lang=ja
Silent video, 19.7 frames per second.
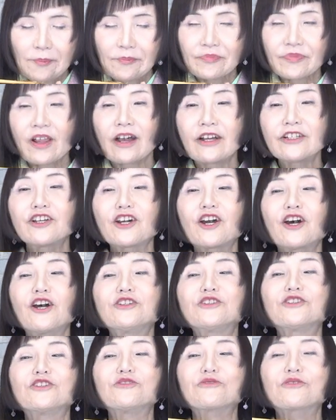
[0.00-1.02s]
何が
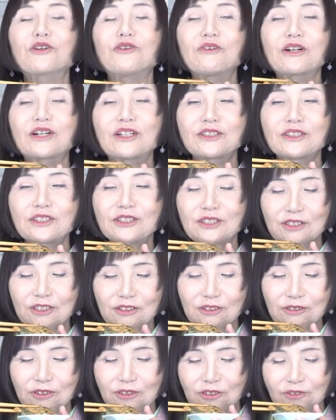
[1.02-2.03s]
入ってるのかわかんないんだ
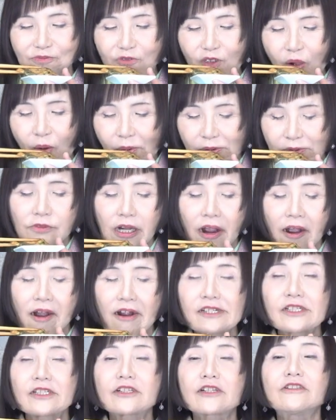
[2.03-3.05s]
けど、
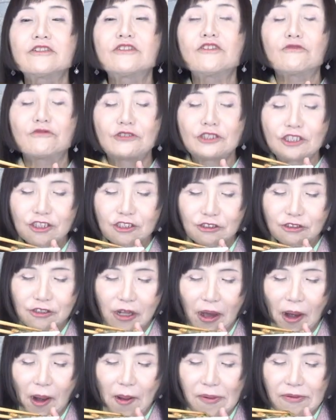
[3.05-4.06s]
カリカリで美味しく
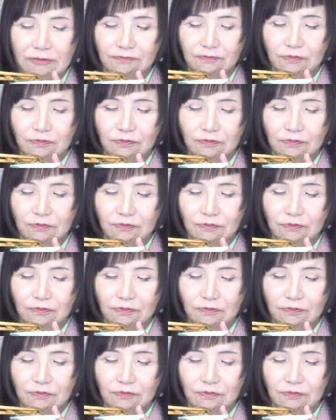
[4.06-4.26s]
て、